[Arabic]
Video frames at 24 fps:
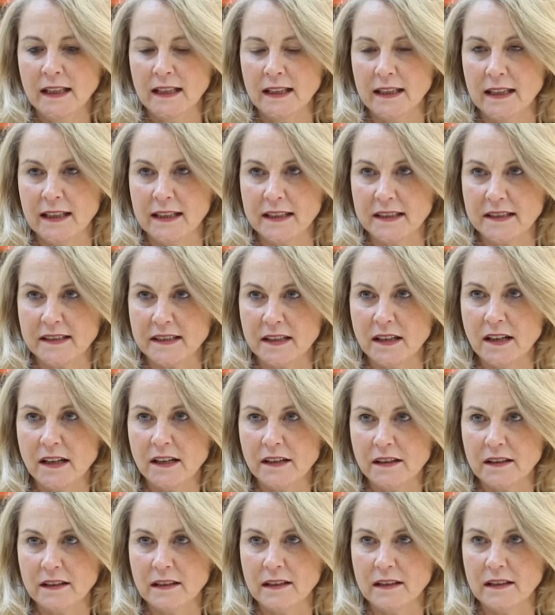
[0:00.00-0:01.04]

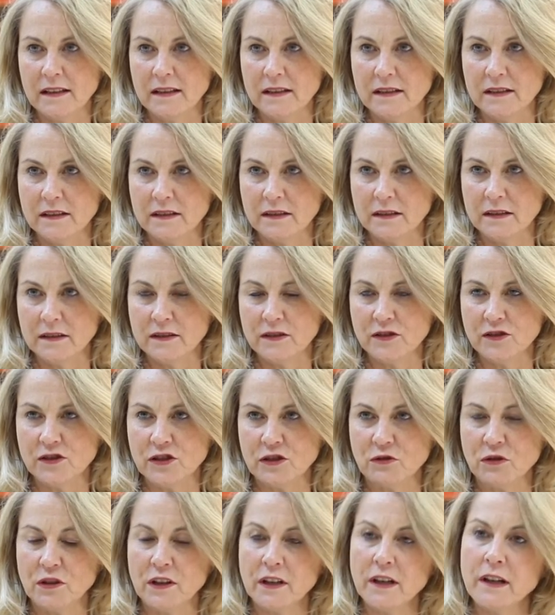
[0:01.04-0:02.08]
الحصار
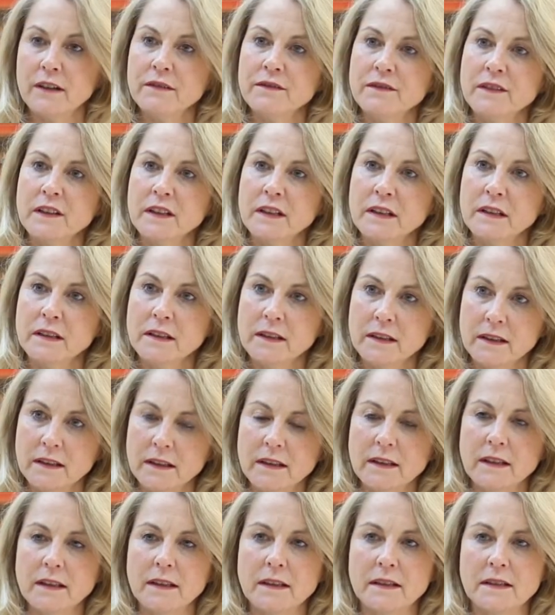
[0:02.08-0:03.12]
الجغرافي
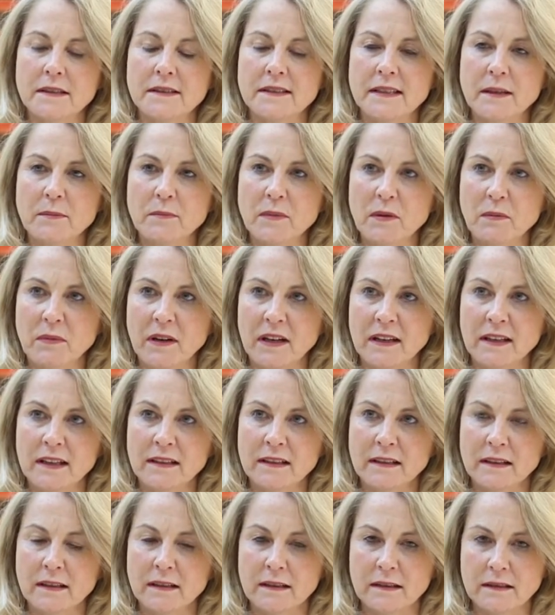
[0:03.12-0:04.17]
آه، سبب
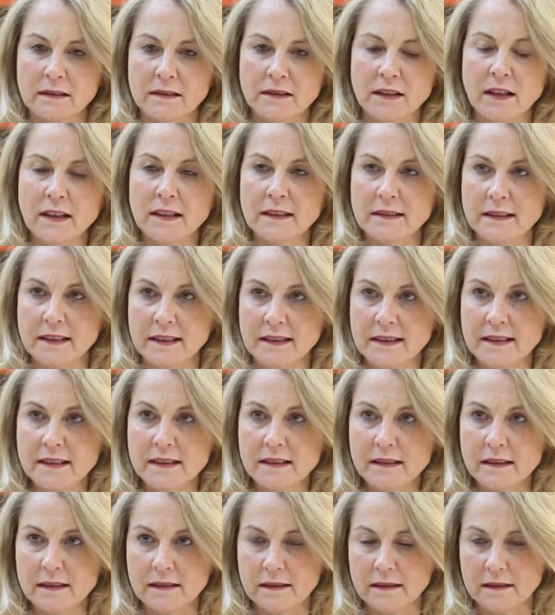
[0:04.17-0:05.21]
علينا ضغط
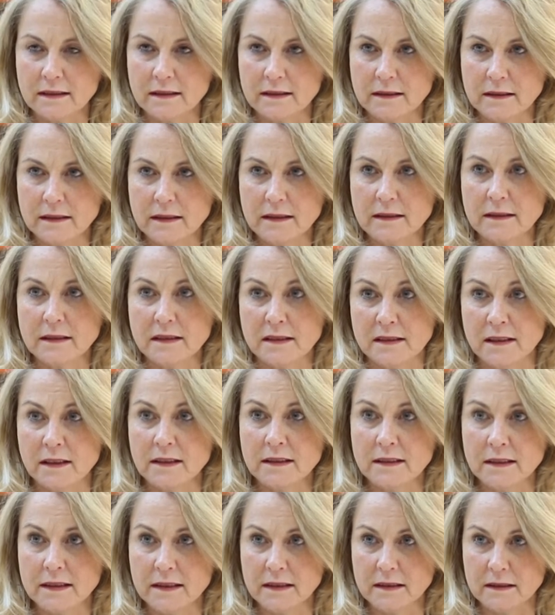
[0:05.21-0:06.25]
كتير آه،
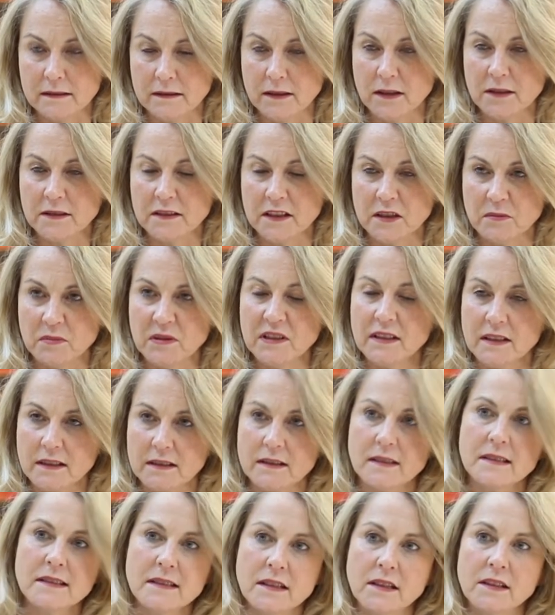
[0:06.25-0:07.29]
اقتصادي ضغط كبير
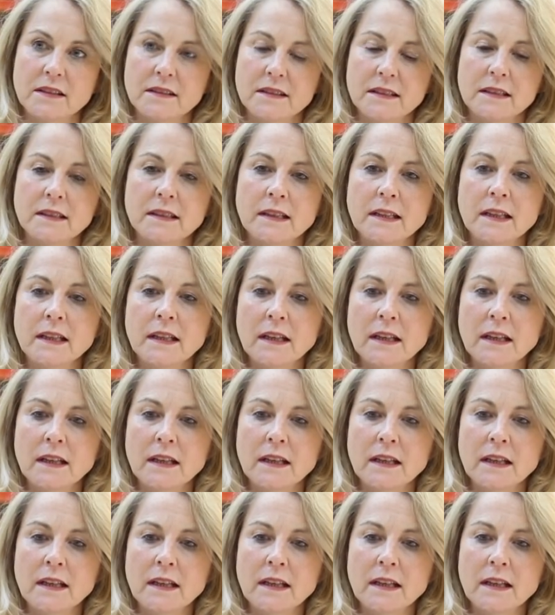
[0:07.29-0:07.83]
اقتصادي